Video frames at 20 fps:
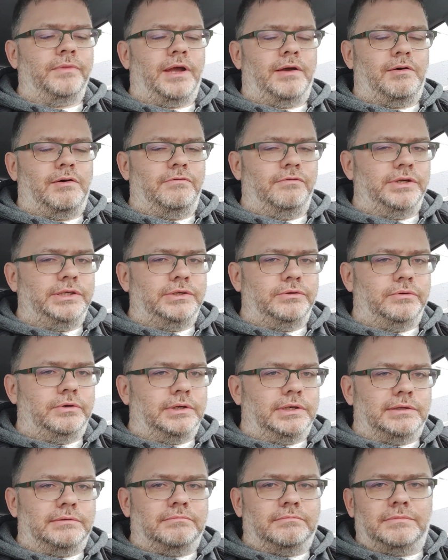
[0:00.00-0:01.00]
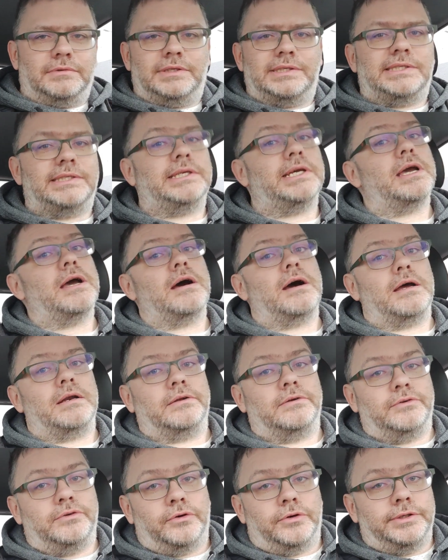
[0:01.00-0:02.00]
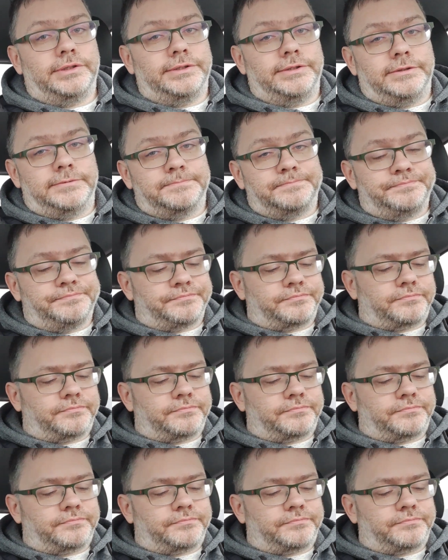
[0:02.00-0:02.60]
Aber wirklich nur sehr angedeutet.